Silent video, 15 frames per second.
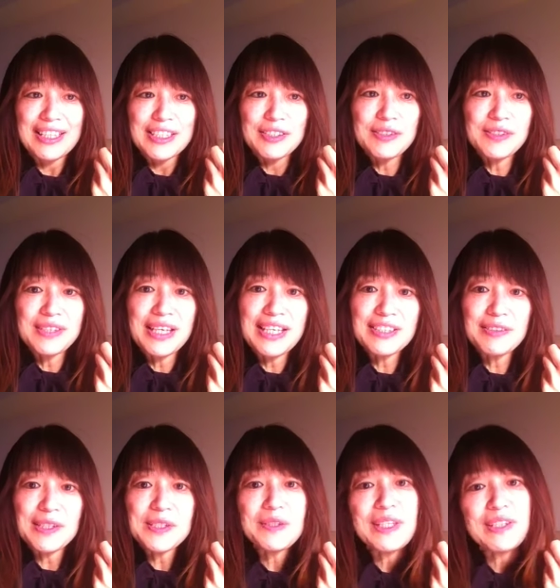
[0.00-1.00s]
そして
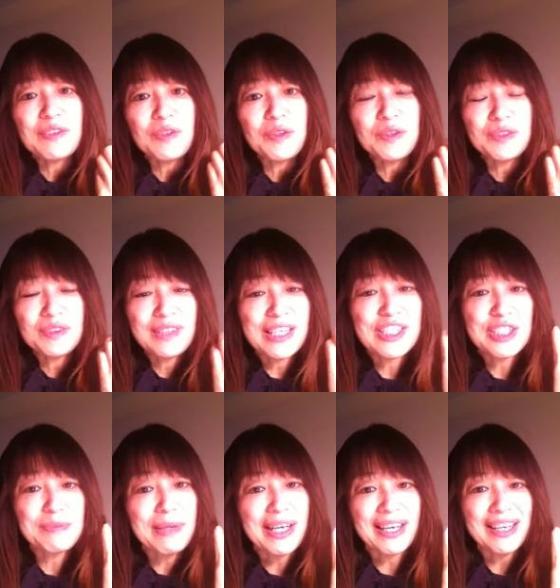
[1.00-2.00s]
それぞれの
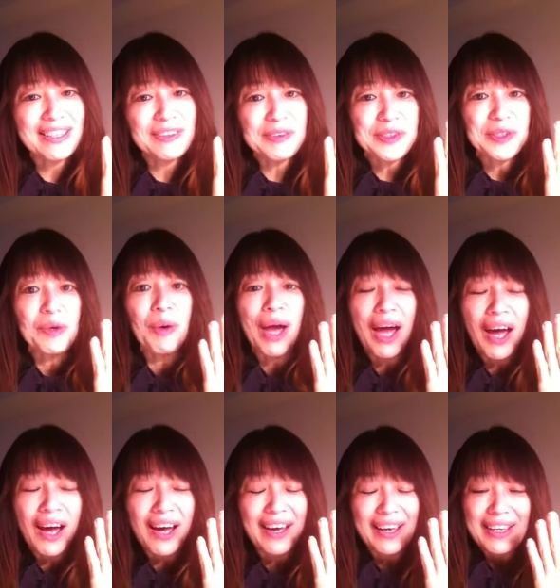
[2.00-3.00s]
立場の人
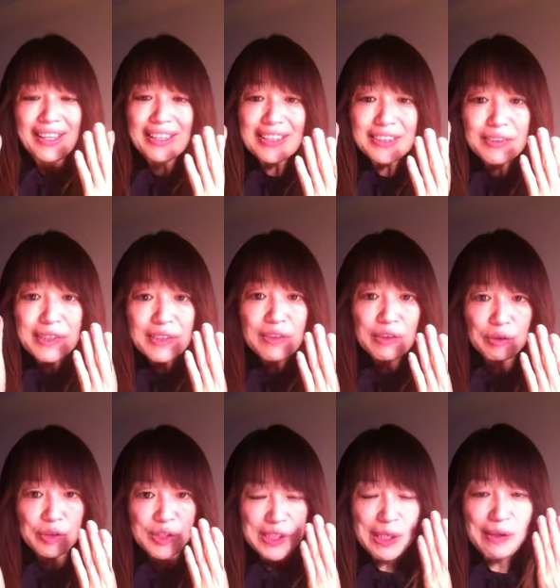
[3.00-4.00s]
がそれぞれ
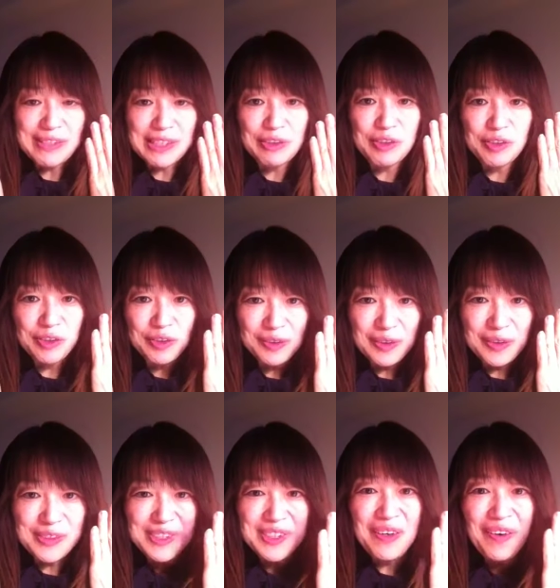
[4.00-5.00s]
の幸せを
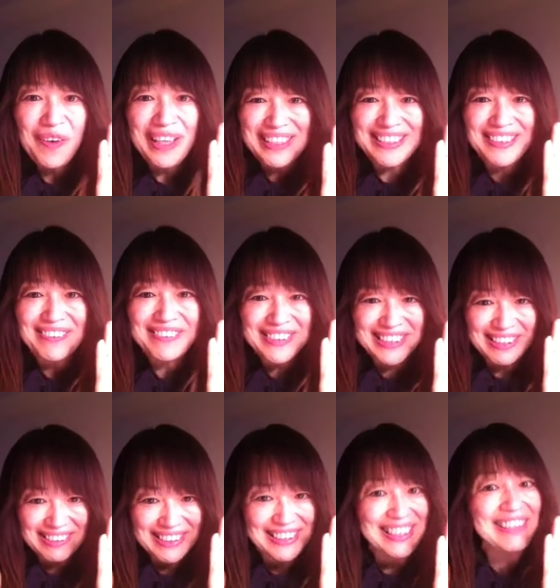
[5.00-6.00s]
こっちの方がすごく幸
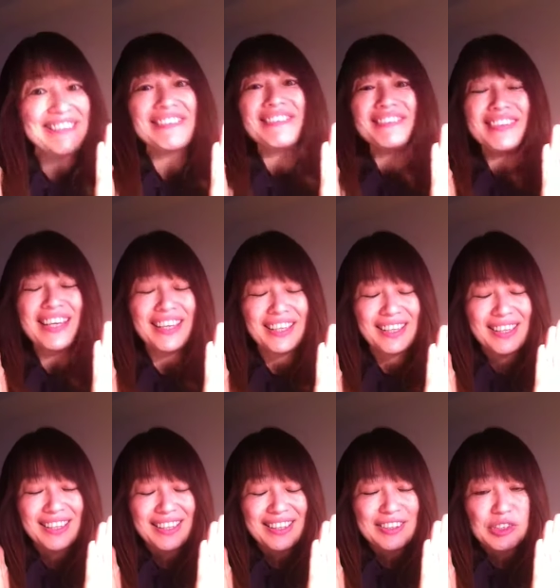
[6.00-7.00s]
せだよって
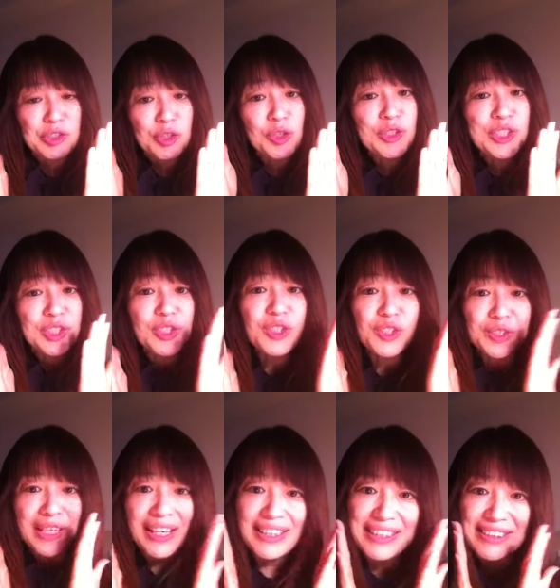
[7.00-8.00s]
主張しつつ
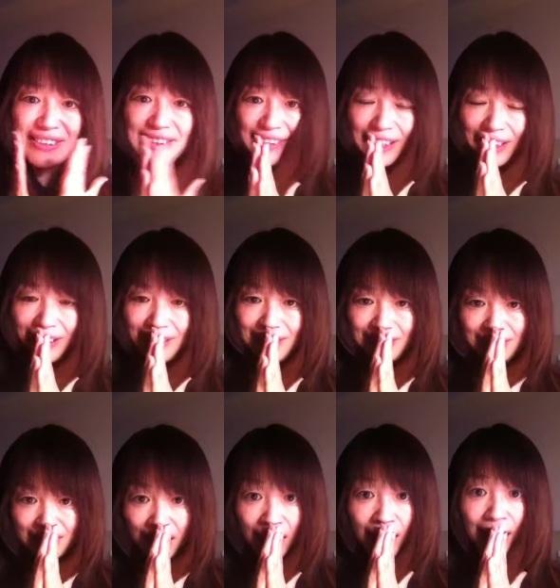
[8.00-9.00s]
対立して
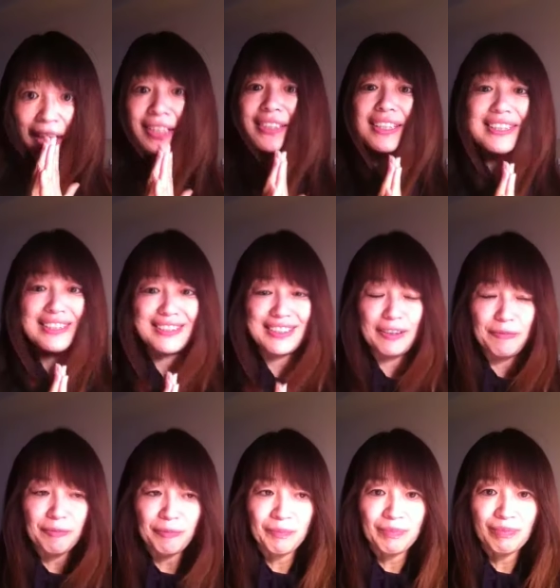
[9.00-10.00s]
喧嘩したりして
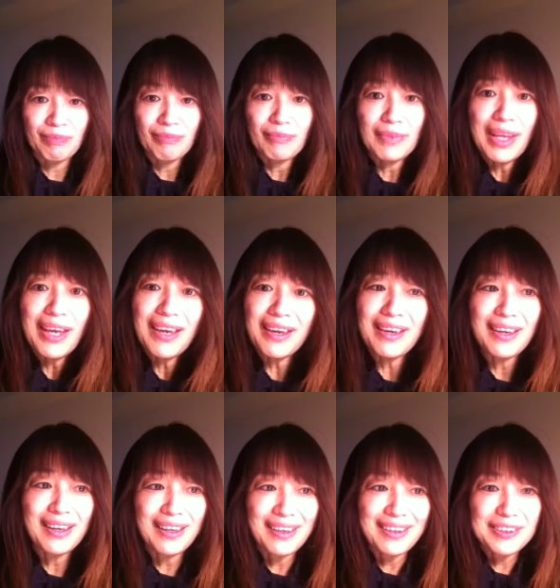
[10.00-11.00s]
で
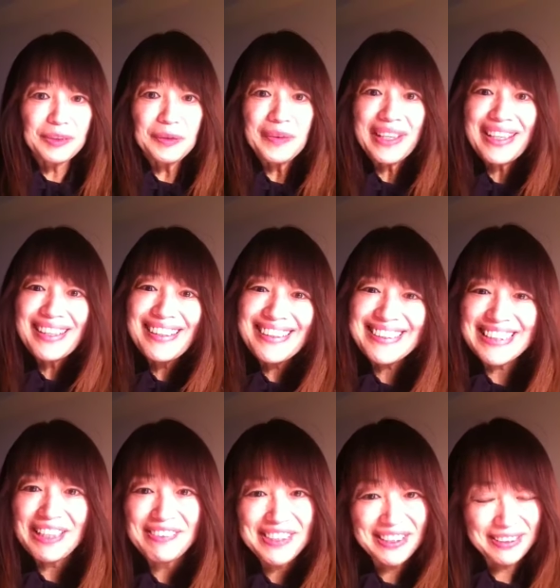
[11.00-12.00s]
その結果
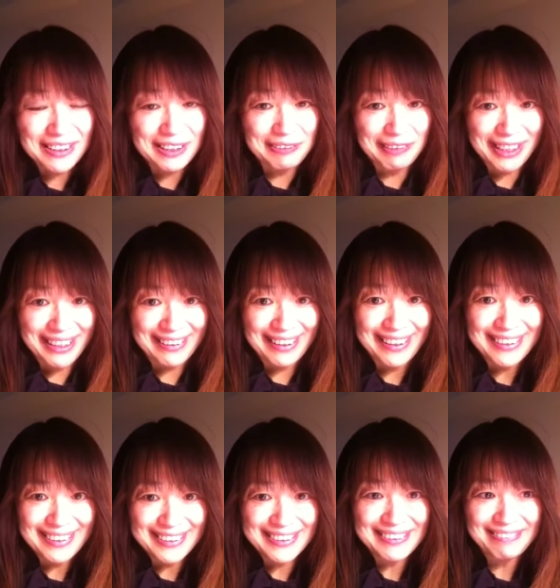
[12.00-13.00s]
幸せになれるわけない
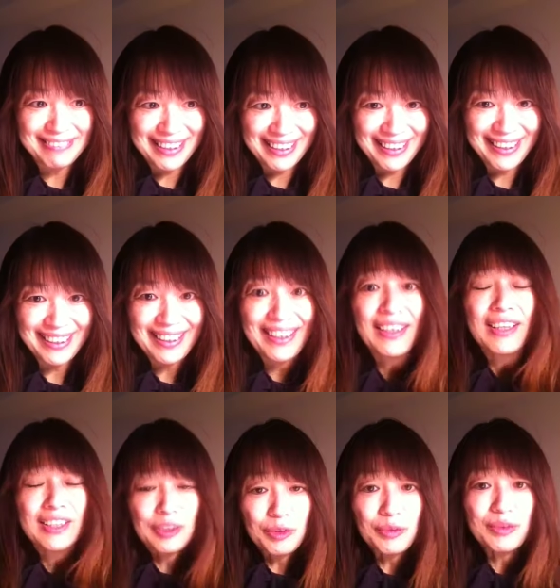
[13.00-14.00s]
ですよね
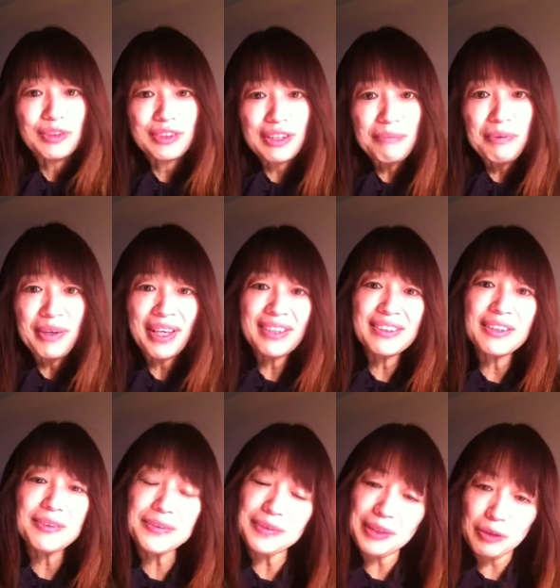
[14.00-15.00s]
とっても変な
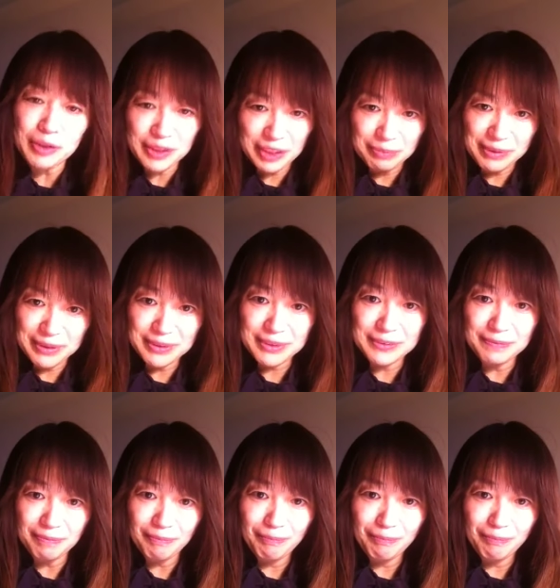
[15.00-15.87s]
ことが起きてます